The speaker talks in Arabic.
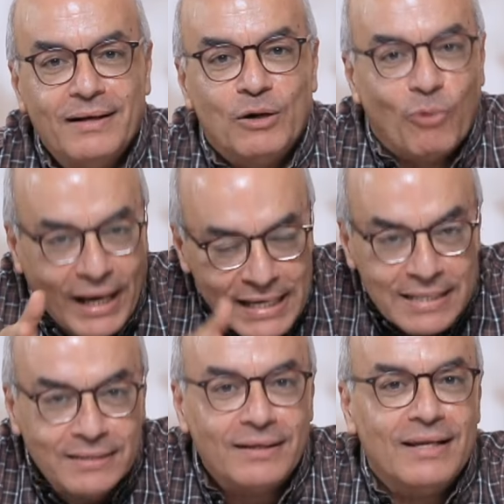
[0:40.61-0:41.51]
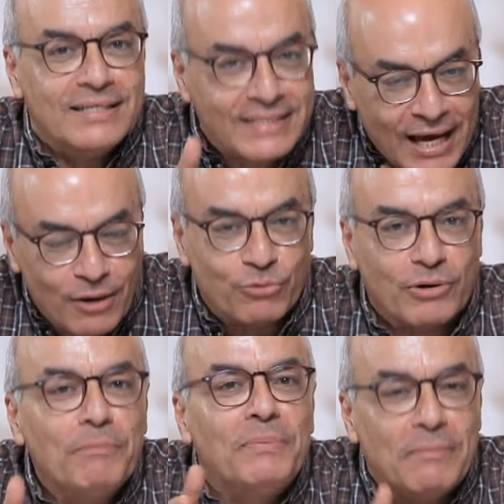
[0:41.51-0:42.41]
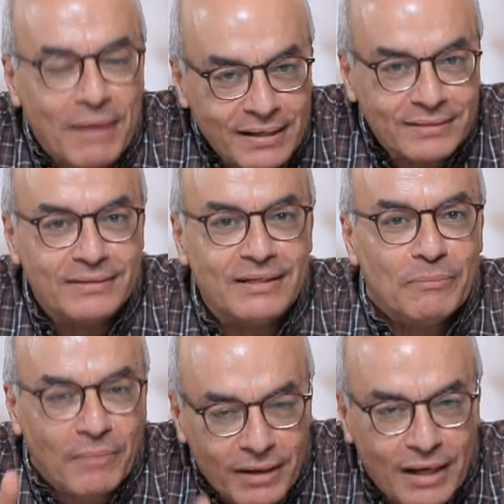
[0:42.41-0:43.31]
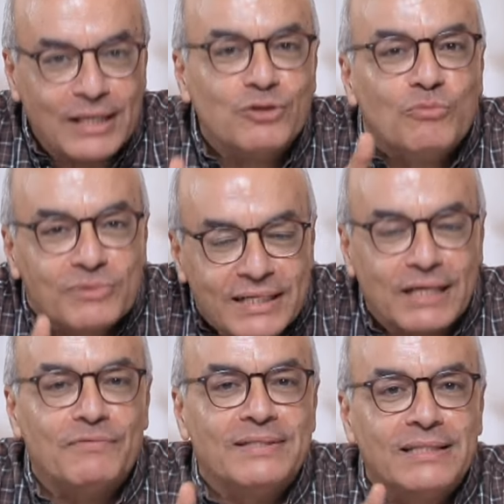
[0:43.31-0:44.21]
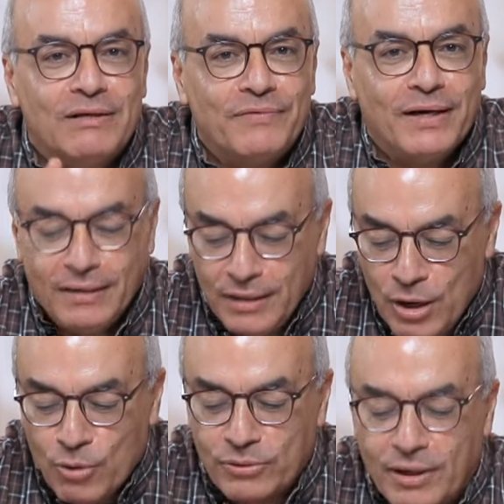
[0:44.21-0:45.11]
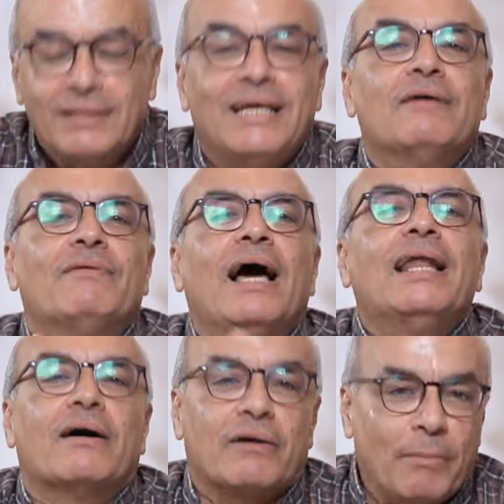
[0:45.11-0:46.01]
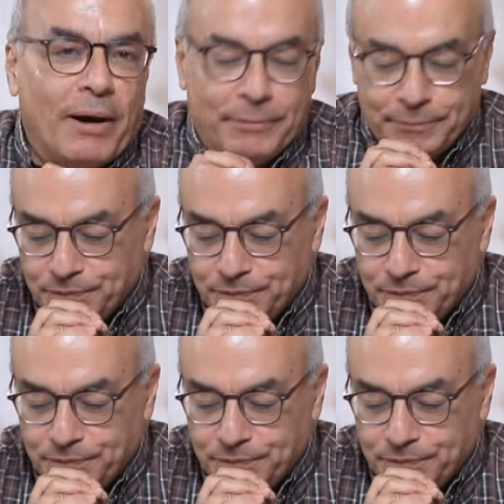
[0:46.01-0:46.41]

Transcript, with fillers: الوحيد اللي سأله رب المجد للمرأة التي أمسكت في ذات الفعل والنهاردة احنا في الحلقة الرابعة